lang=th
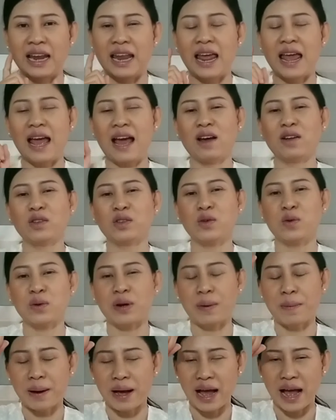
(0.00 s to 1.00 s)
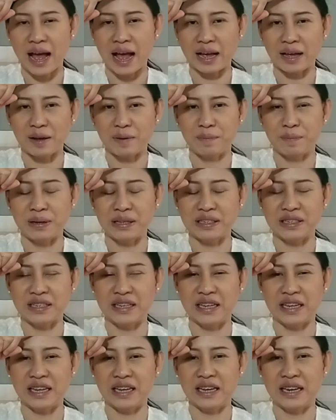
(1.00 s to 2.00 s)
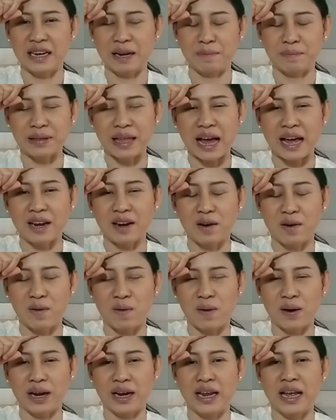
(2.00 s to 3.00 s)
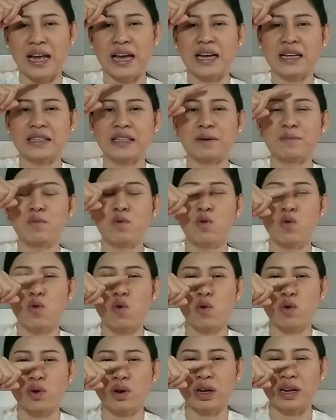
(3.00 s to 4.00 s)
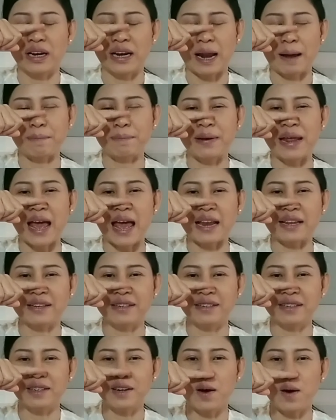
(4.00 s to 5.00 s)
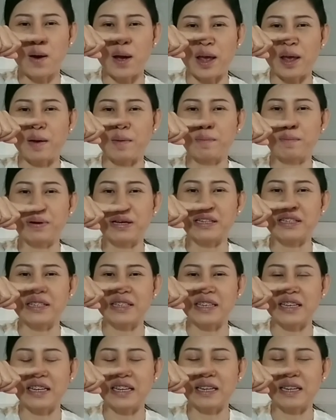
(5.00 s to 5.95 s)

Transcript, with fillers: แล้วตรงหน้าผากเป็นสีน้ำตาลอ่อนจมูกรับแดดเยอะหน่อยเป็นสี